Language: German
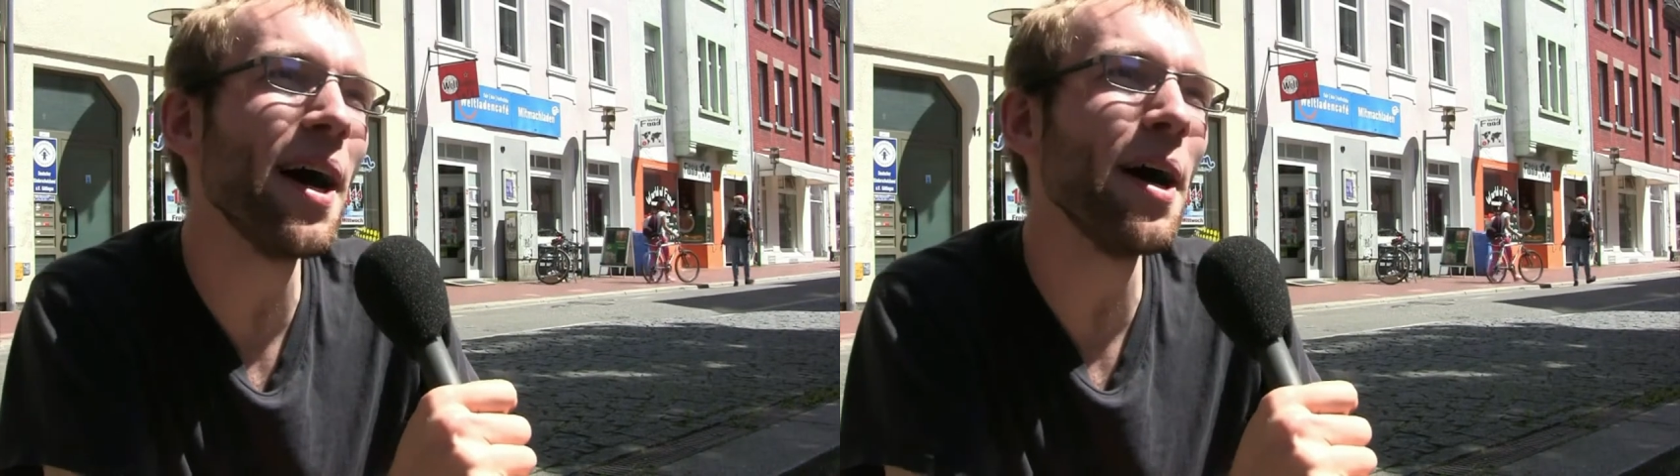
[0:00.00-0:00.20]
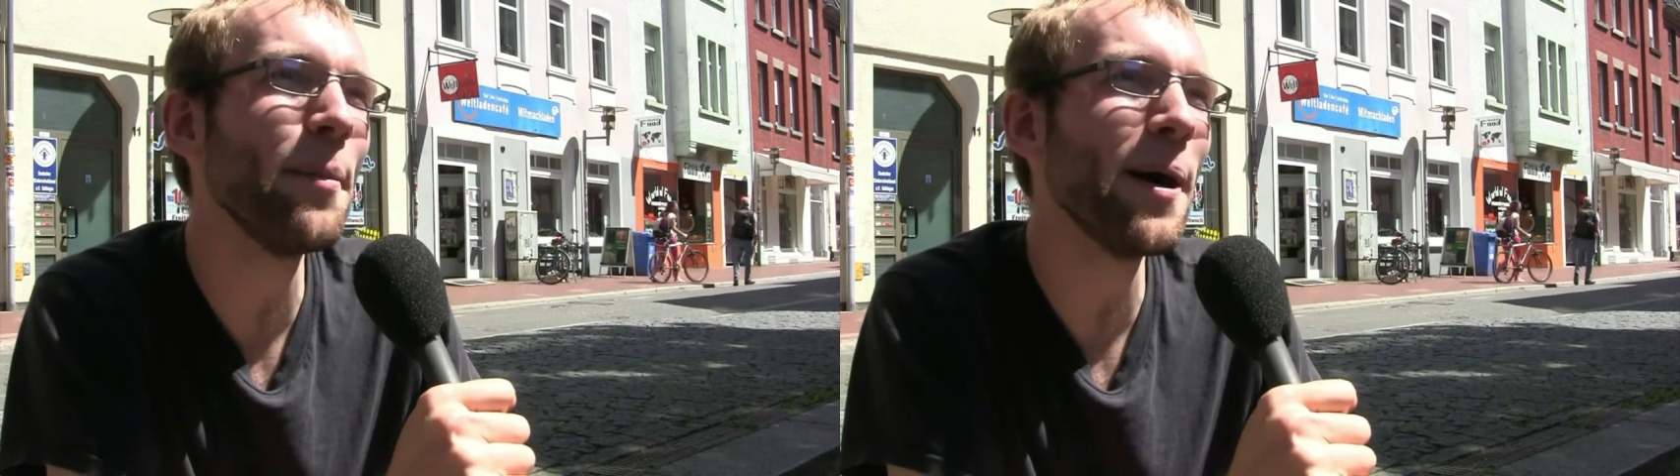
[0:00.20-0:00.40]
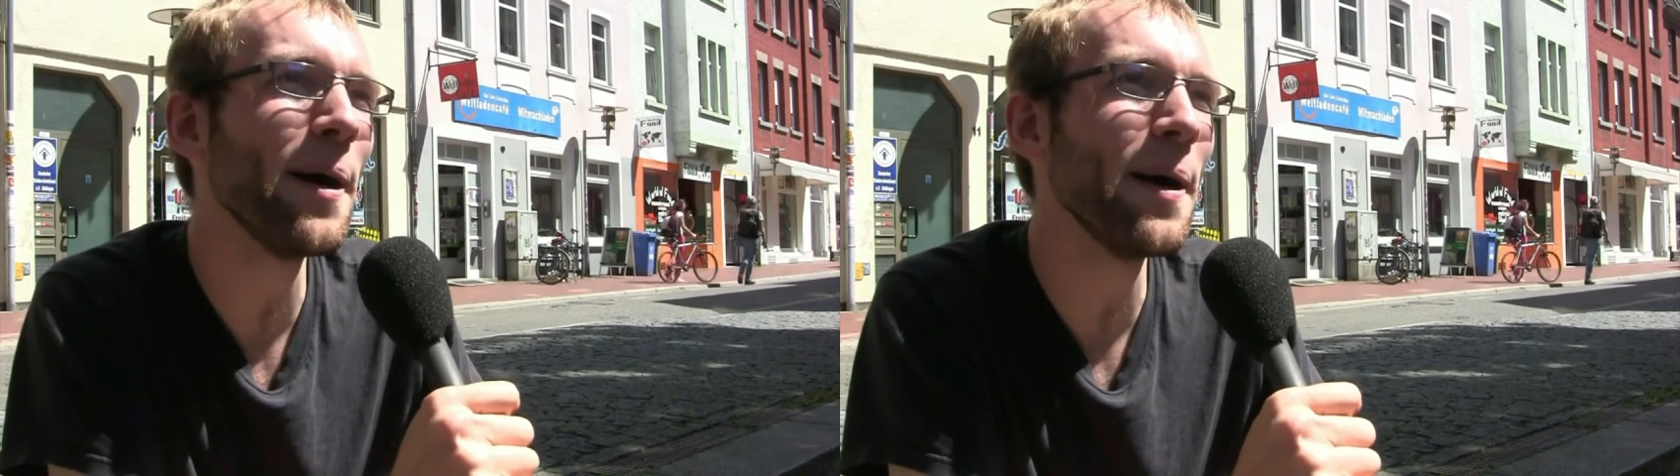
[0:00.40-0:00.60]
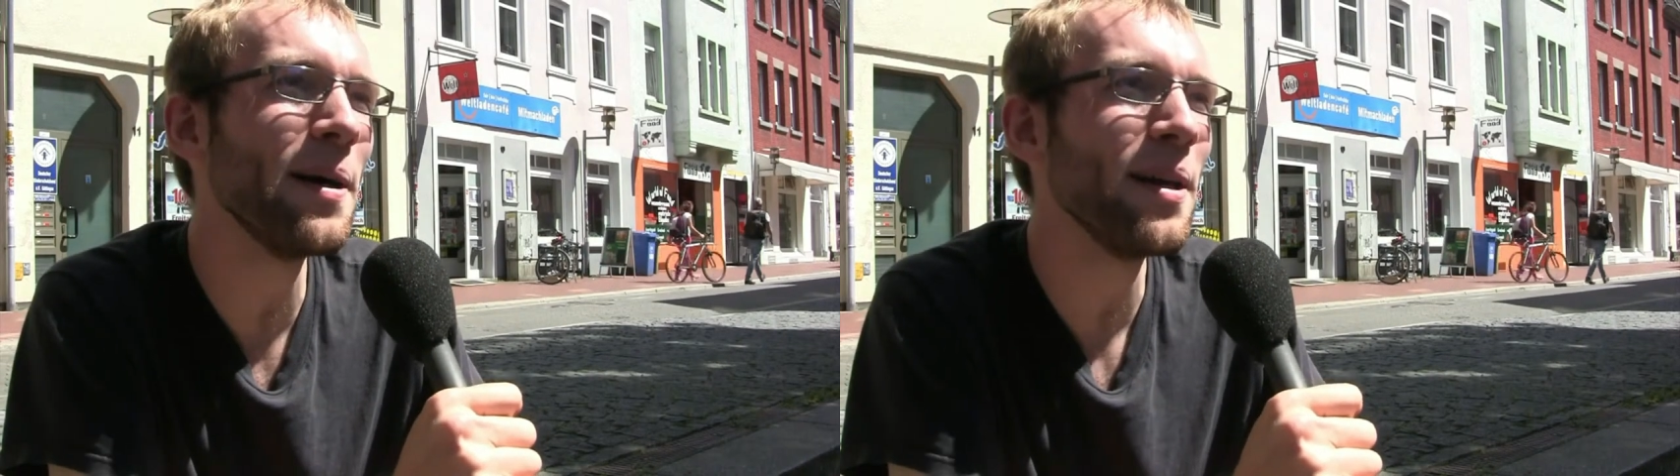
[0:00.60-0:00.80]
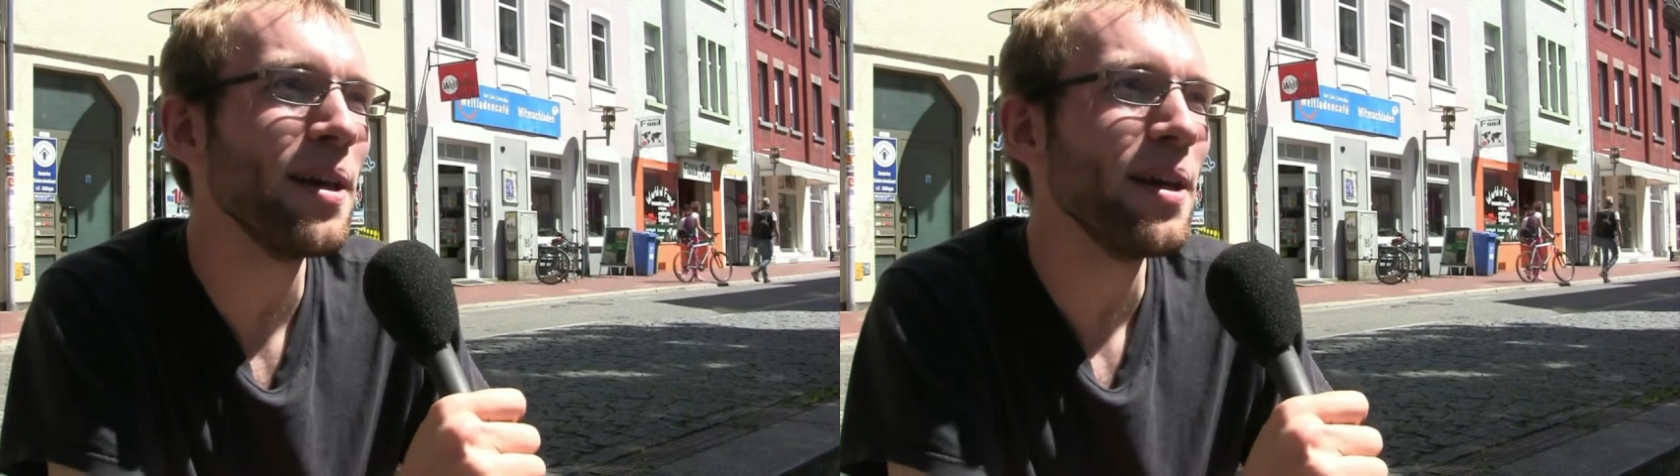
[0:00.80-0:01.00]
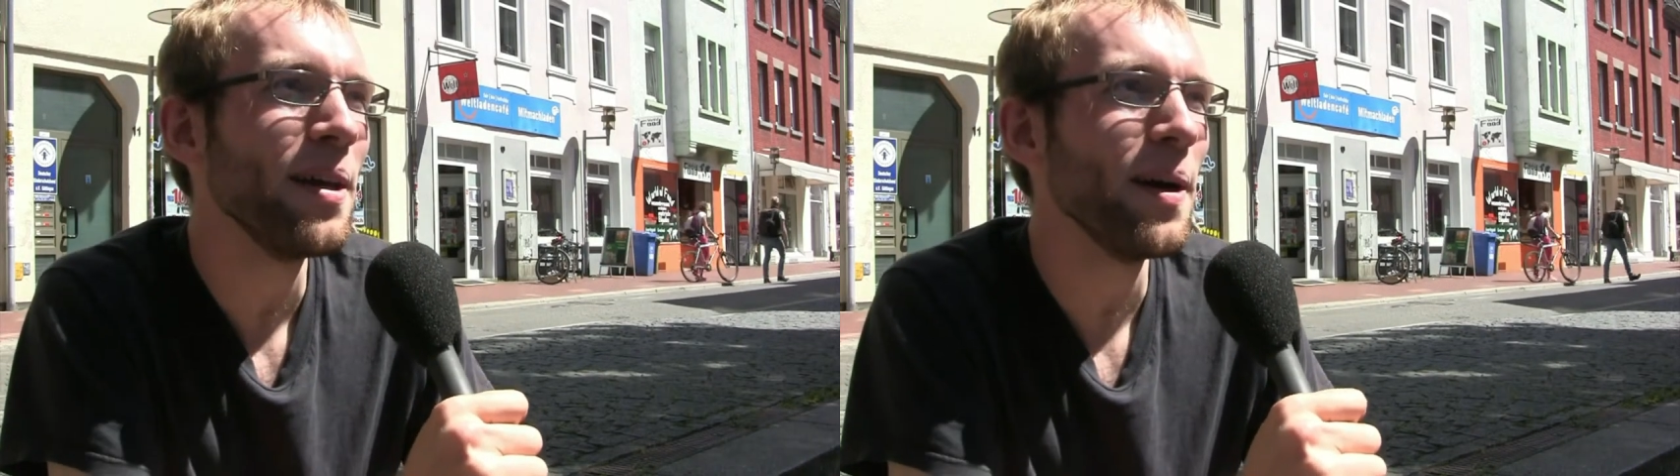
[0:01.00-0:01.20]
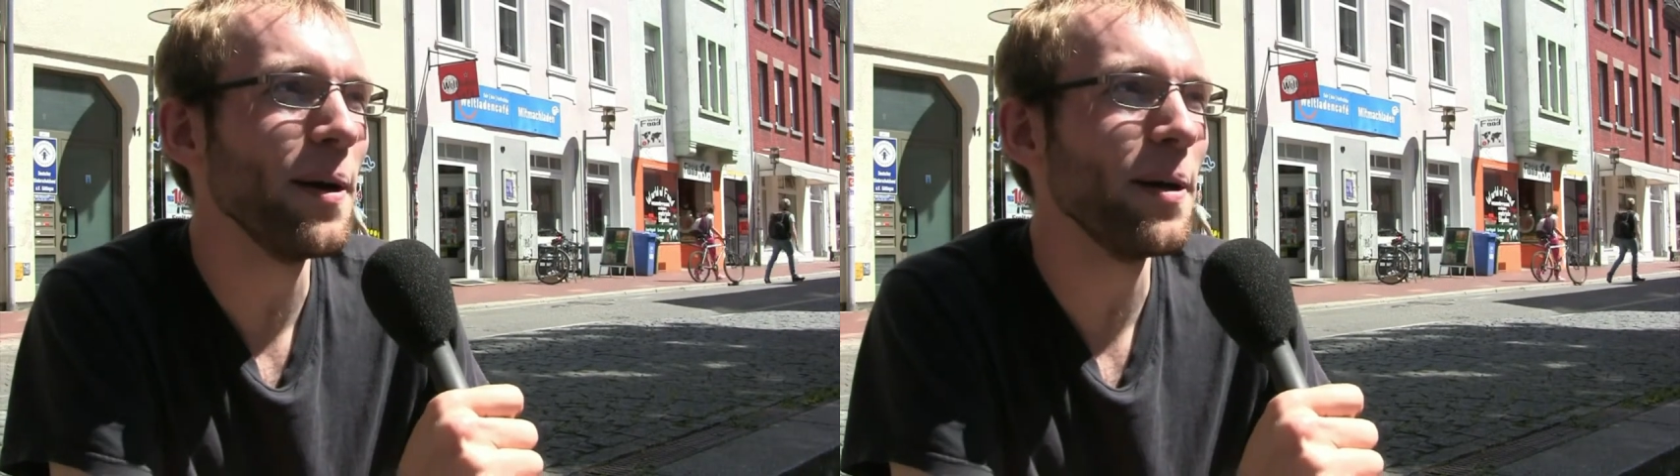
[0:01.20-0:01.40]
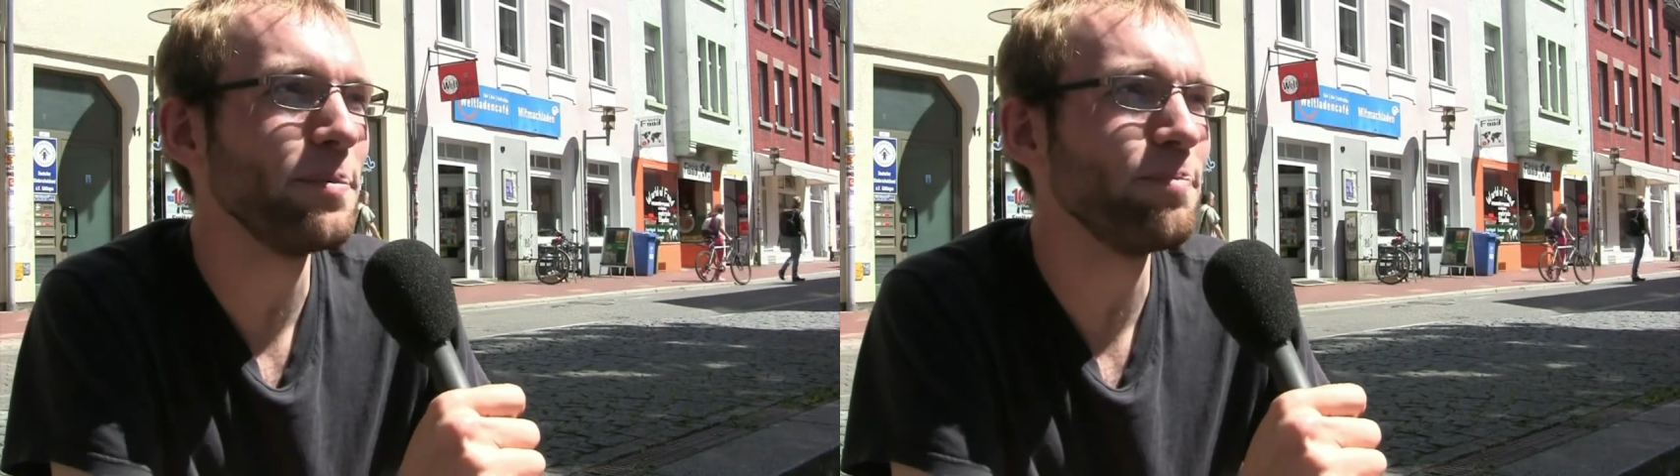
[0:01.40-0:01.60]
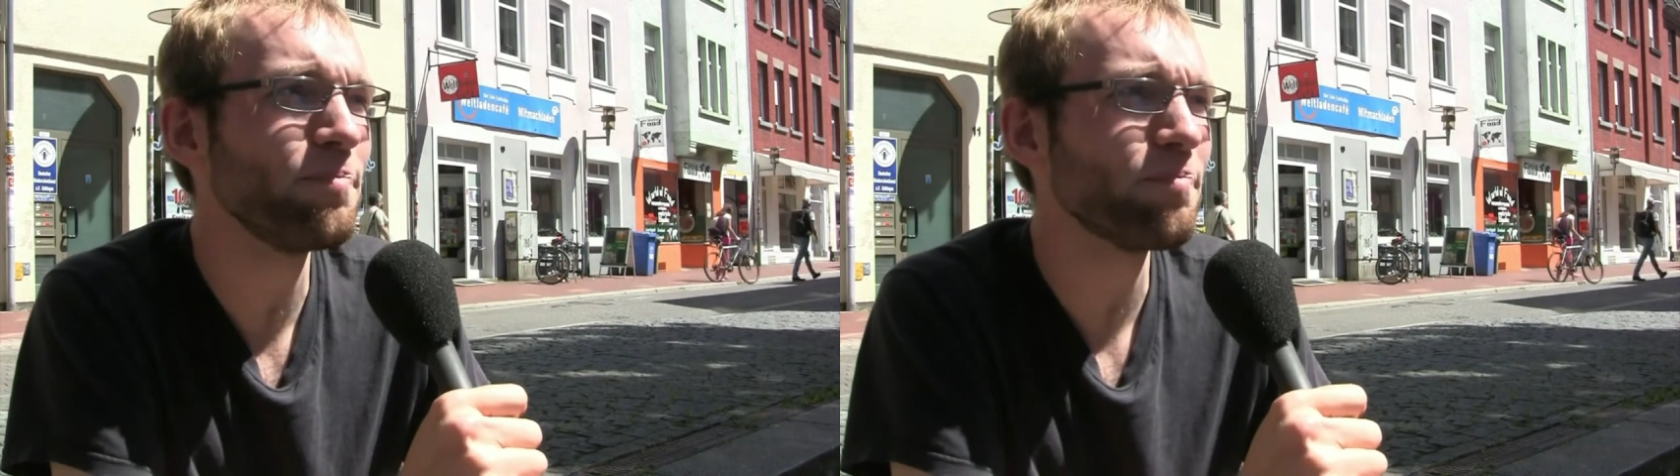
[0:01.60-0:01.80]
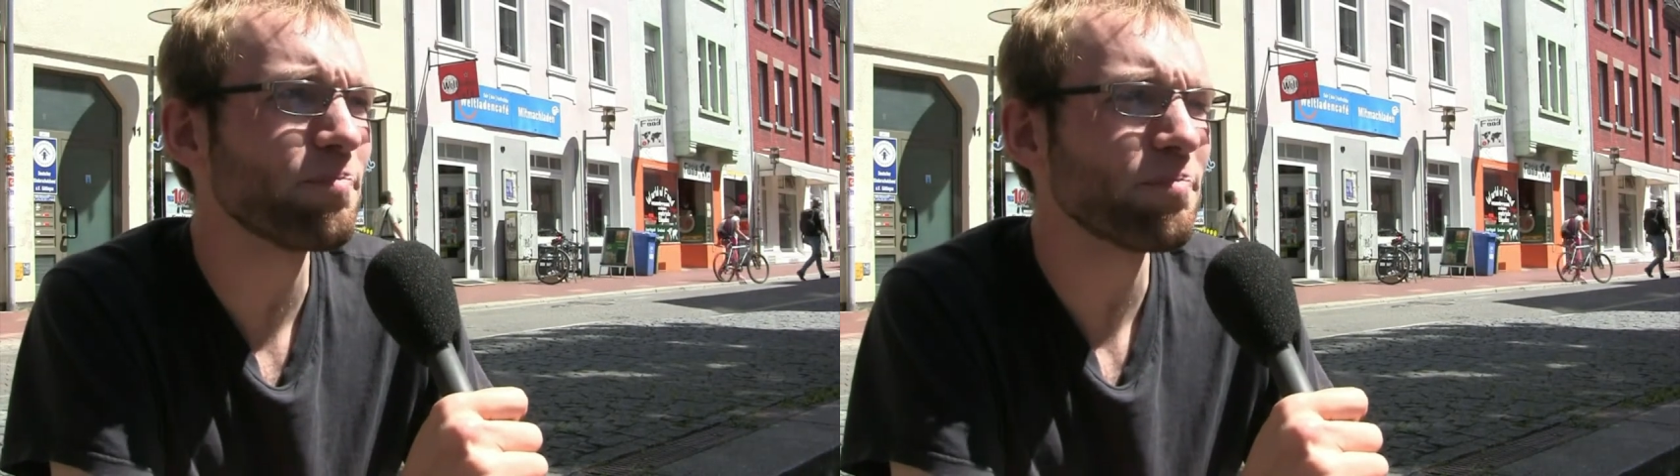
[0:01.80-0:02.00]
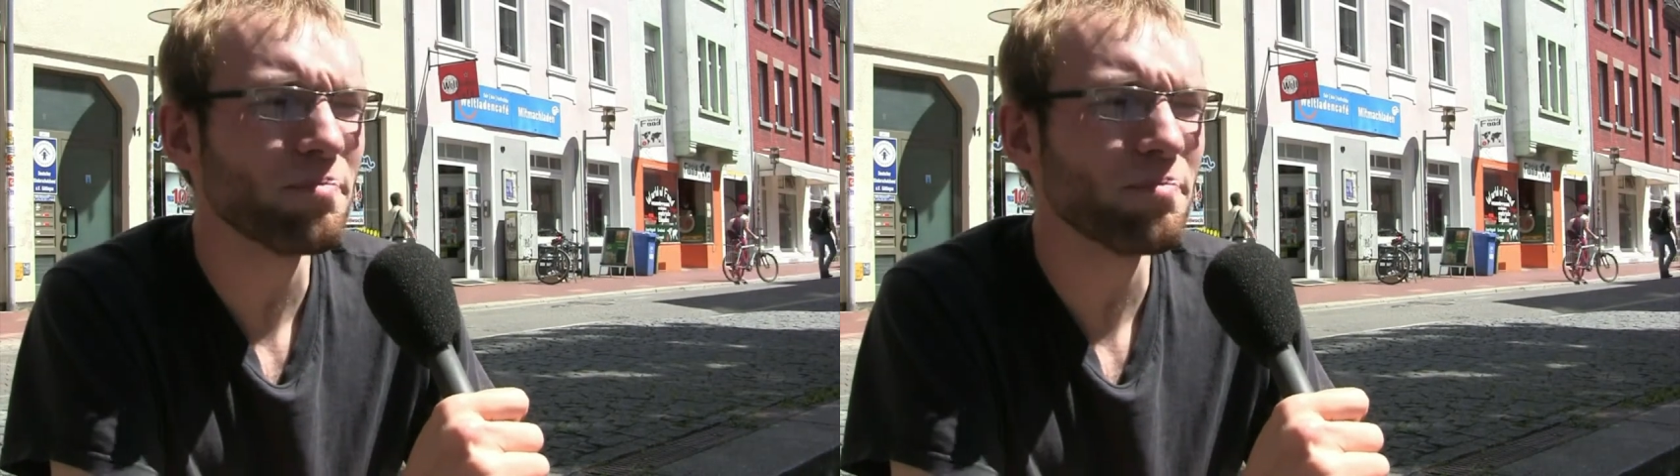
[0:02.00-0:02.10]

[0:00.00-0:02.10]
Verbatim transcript: aber ähm,